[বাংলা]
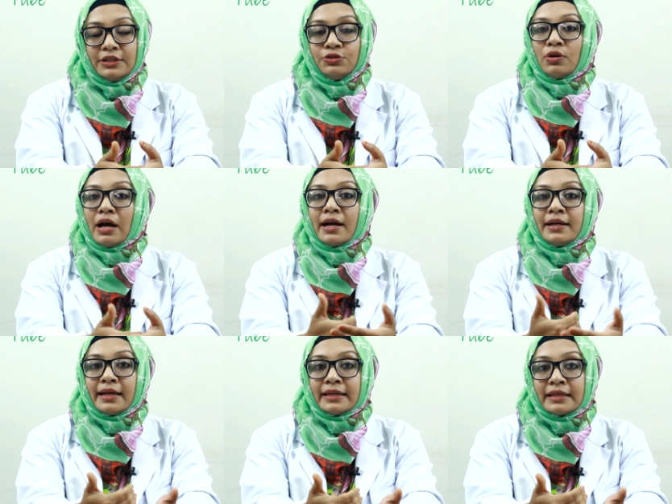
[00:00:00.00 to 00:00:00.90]
কিন্তু
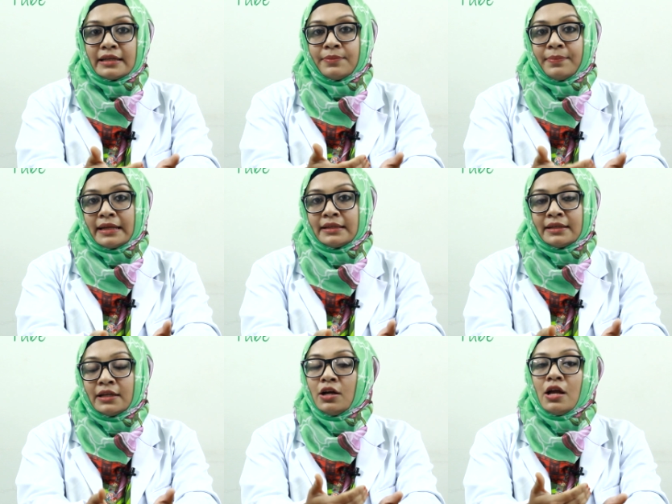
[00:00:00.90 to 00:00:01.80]
হার্ট অ্যাটাকের
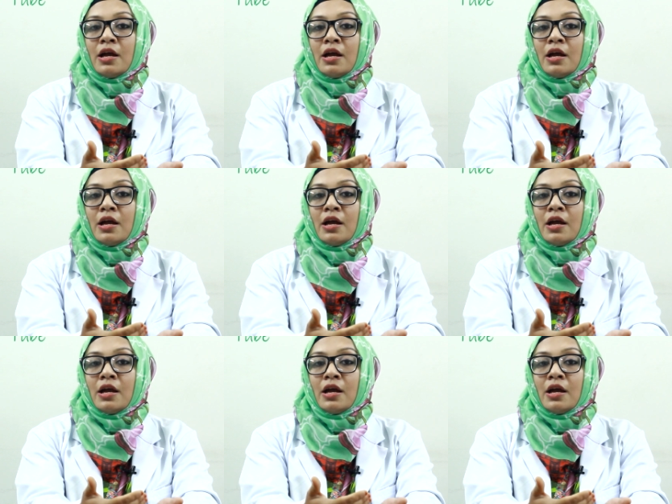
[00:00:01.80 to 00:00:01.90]
ব্যথাটা